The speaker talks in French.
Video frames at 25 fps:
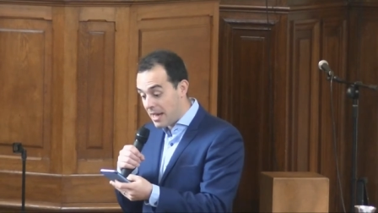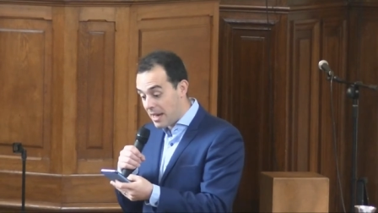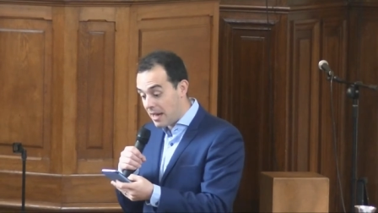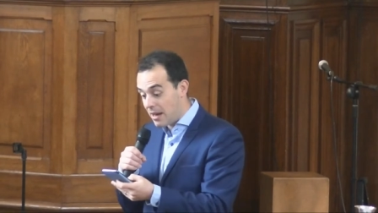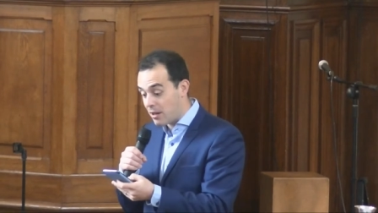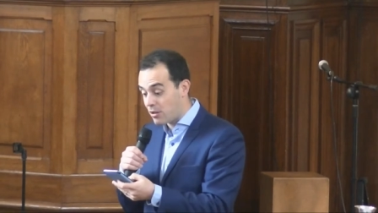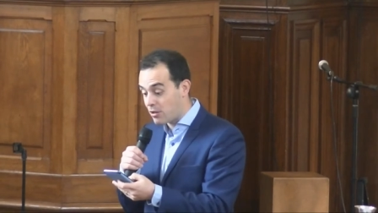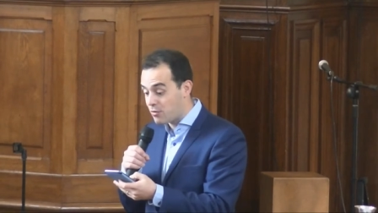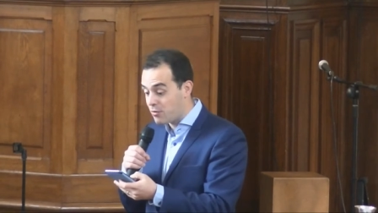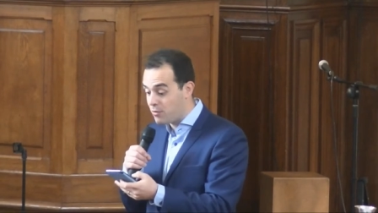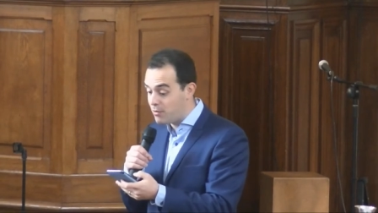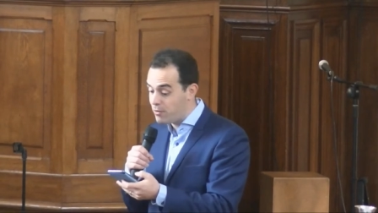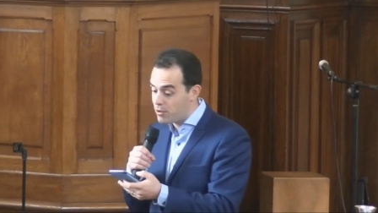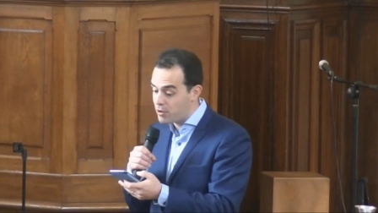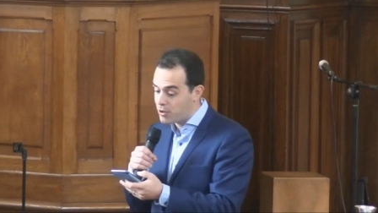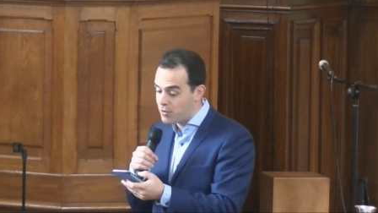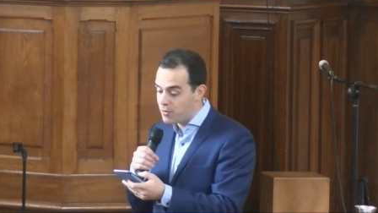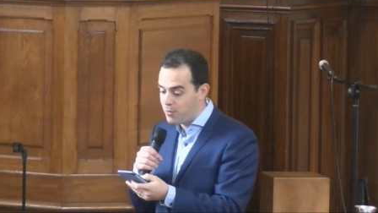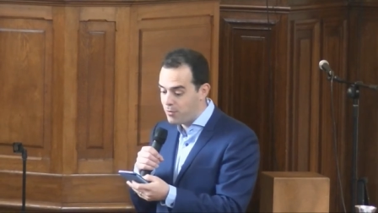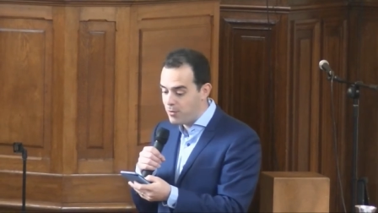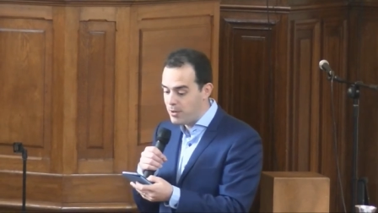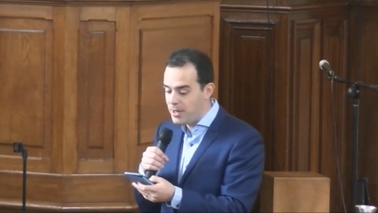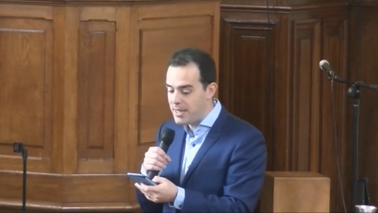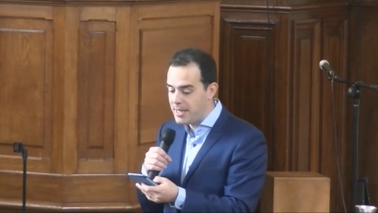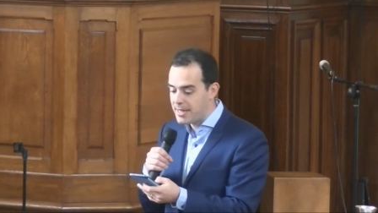Alors je vous, je
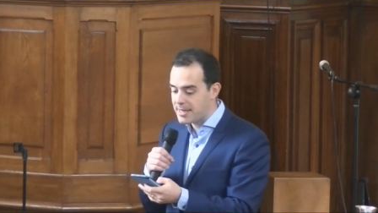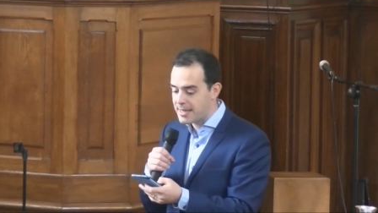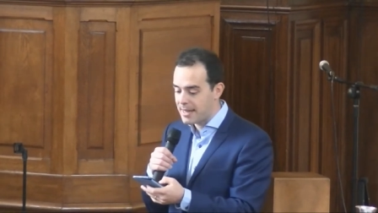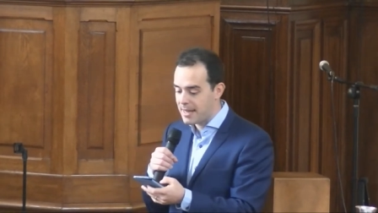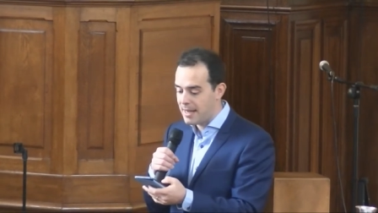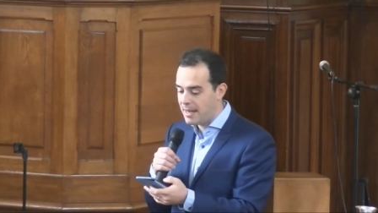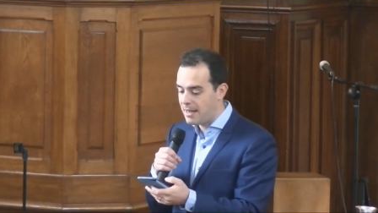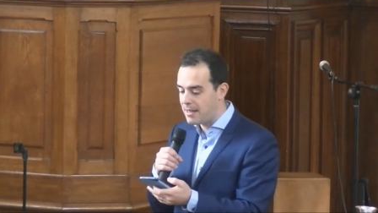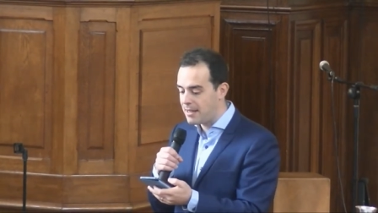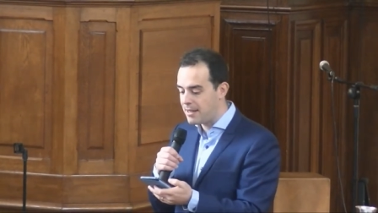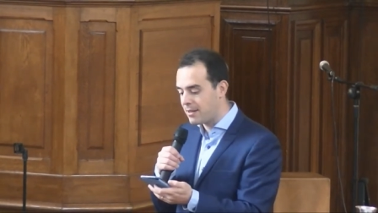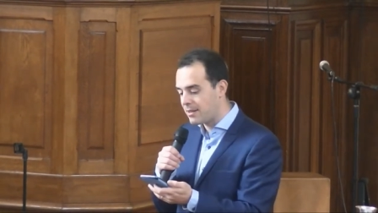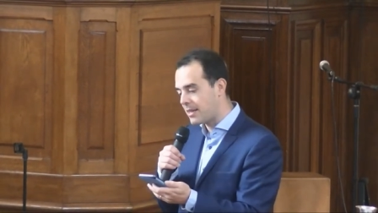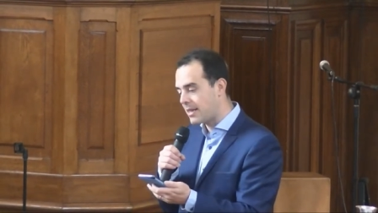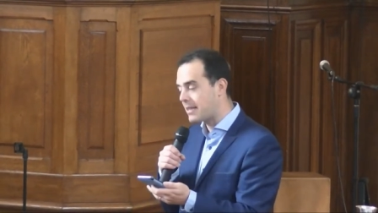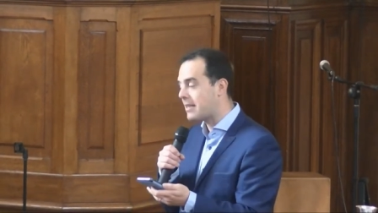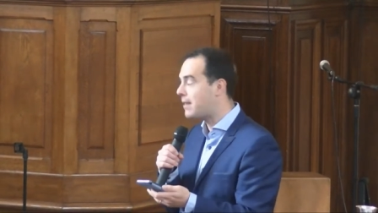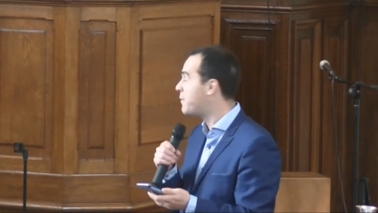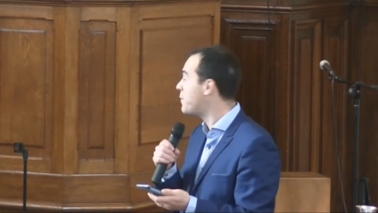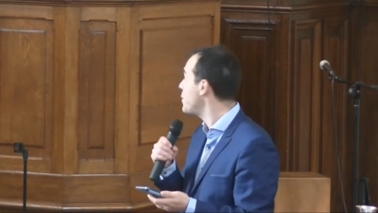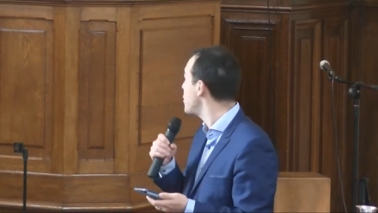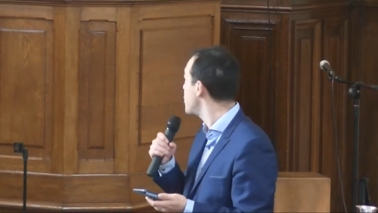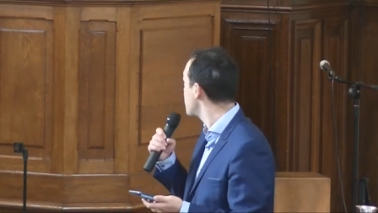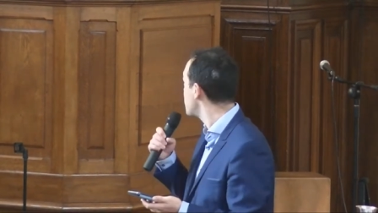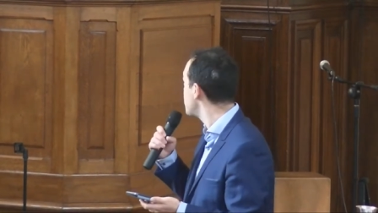vous lis ça, ça
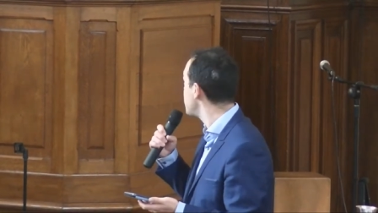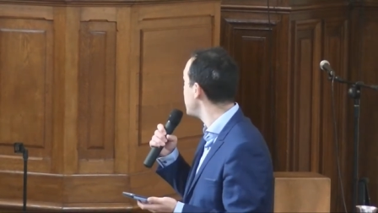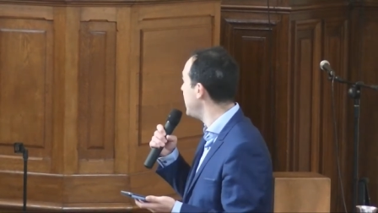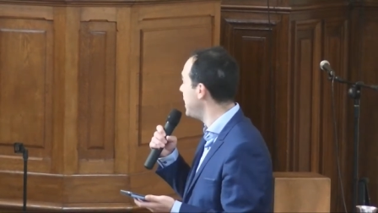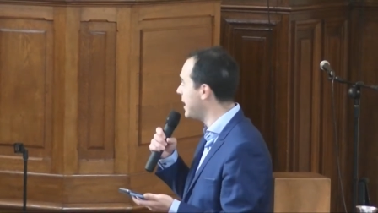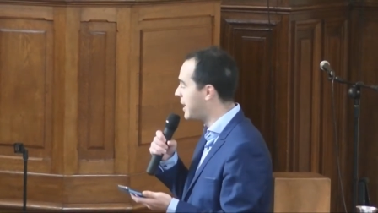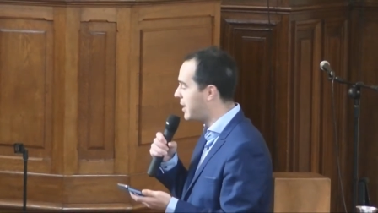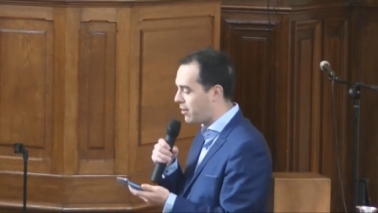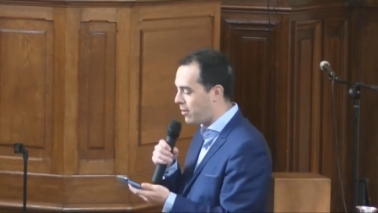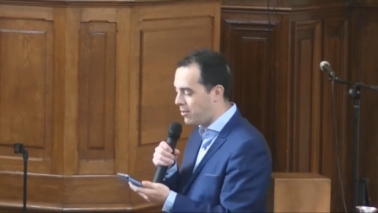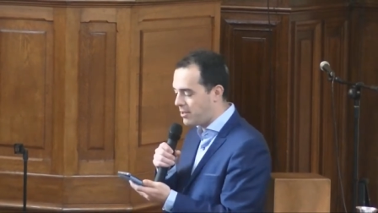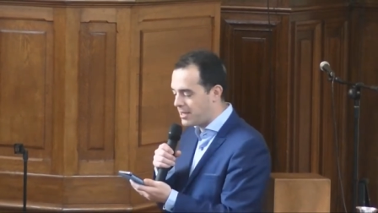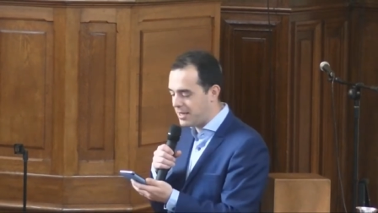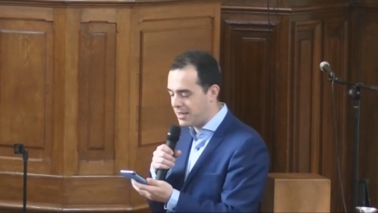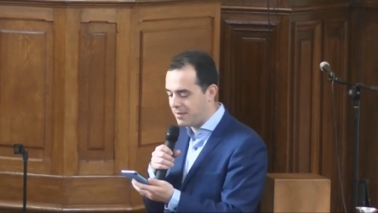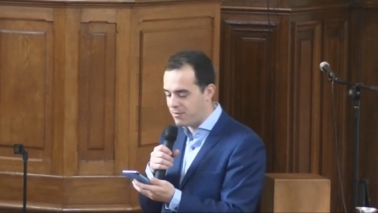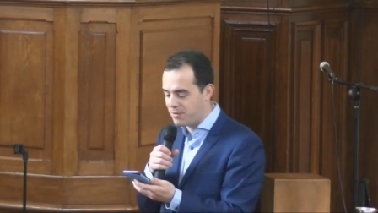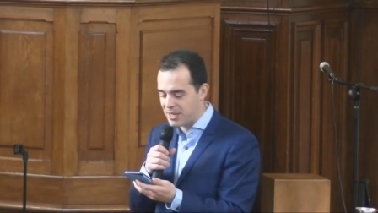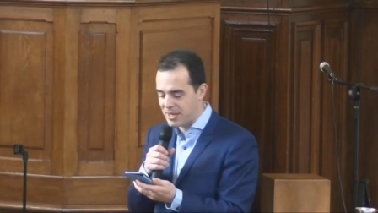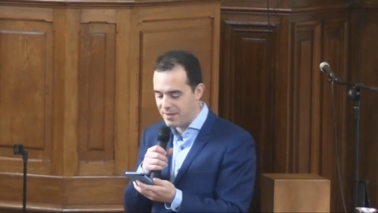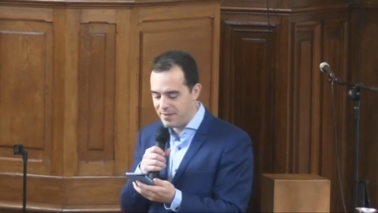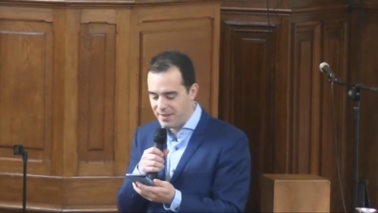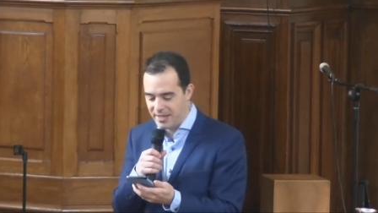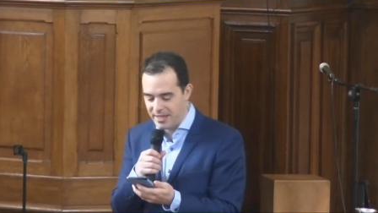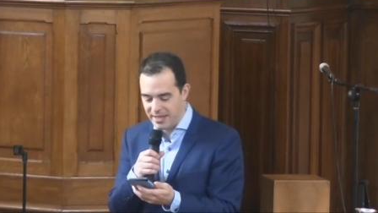s'affiche aussi à l'écran si
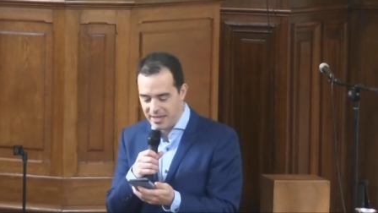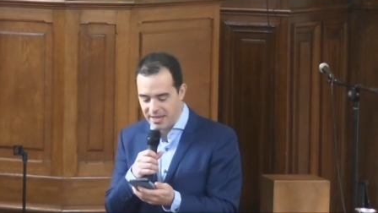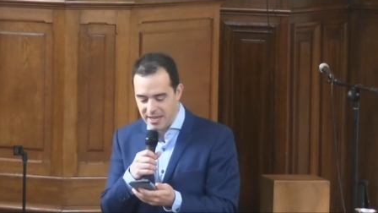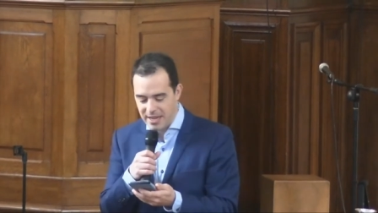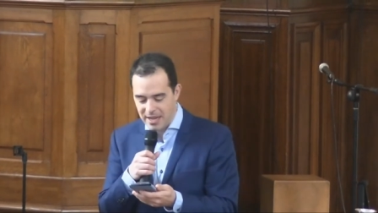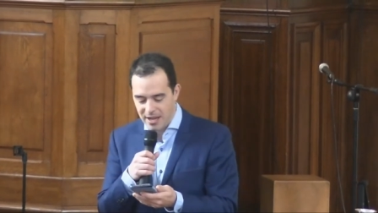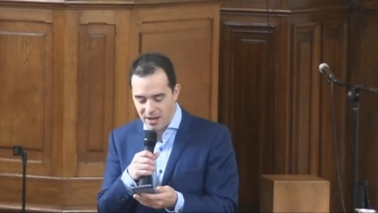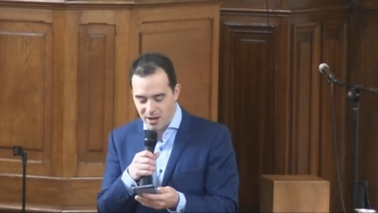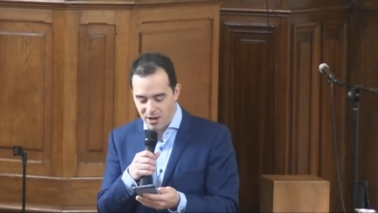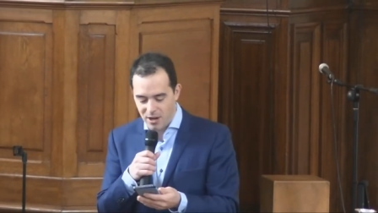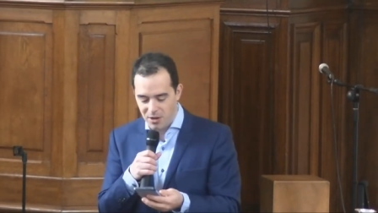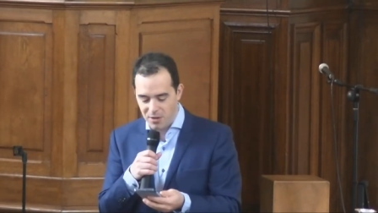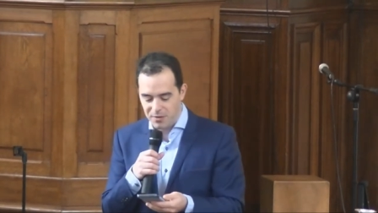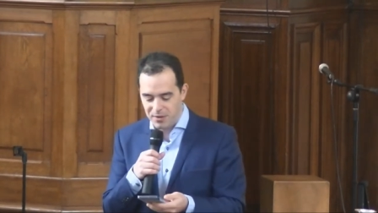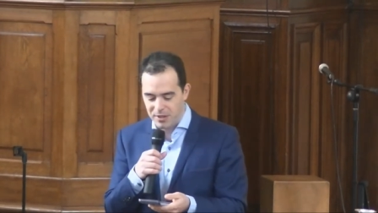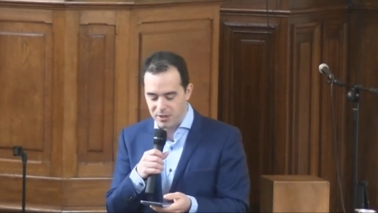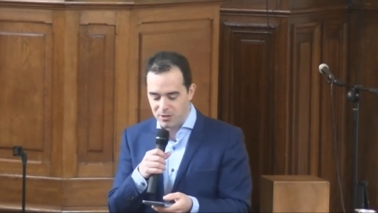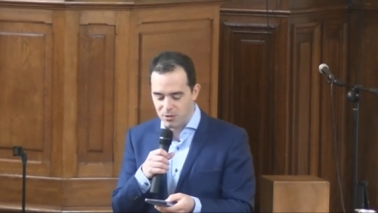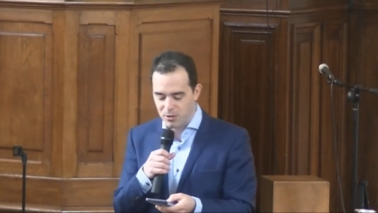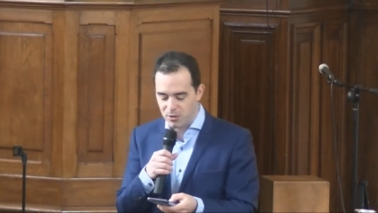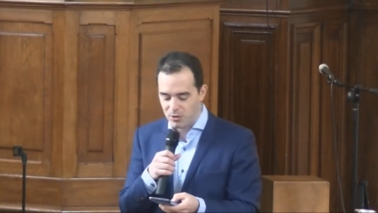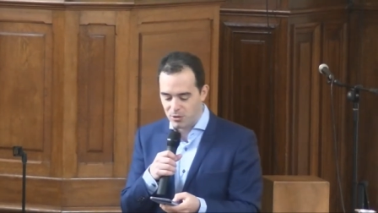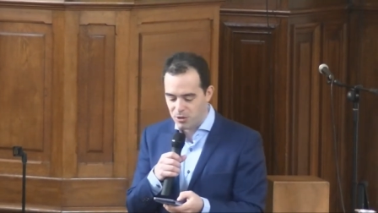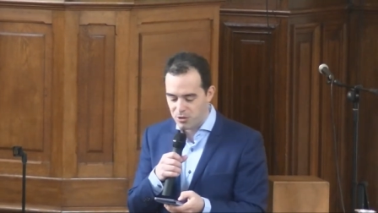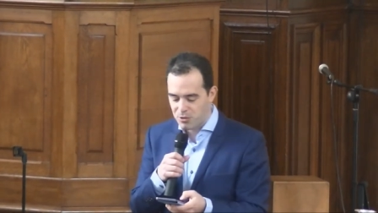vous avez envie
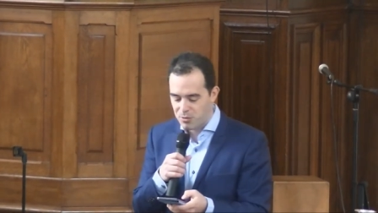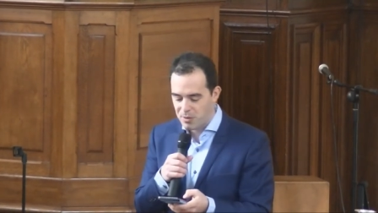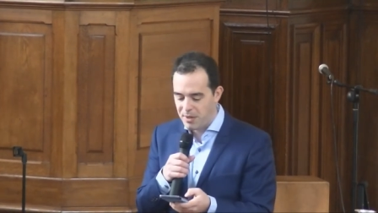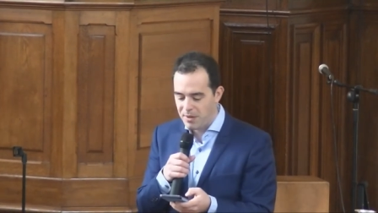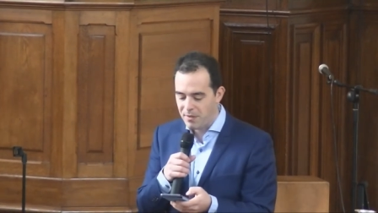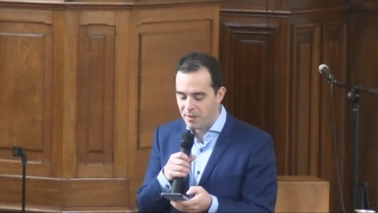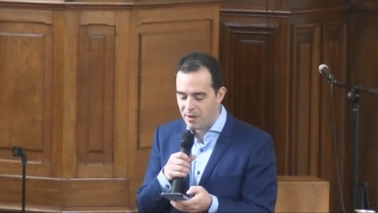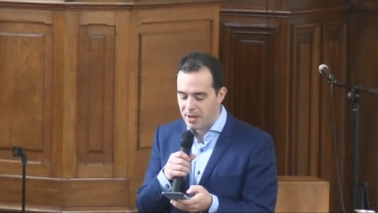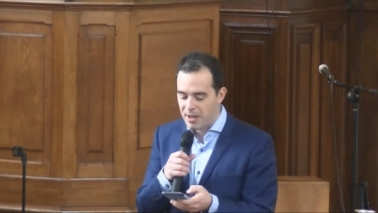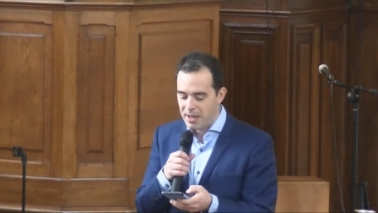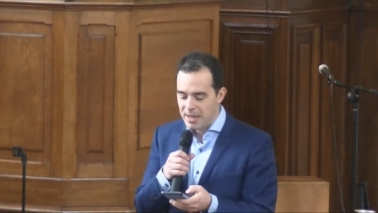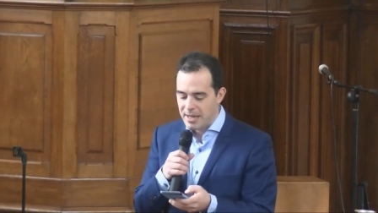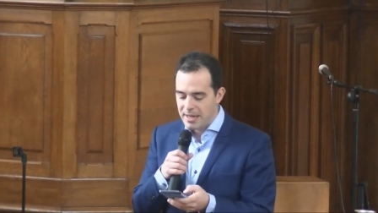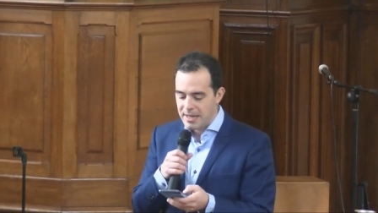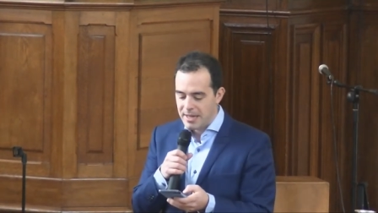de, de suivre.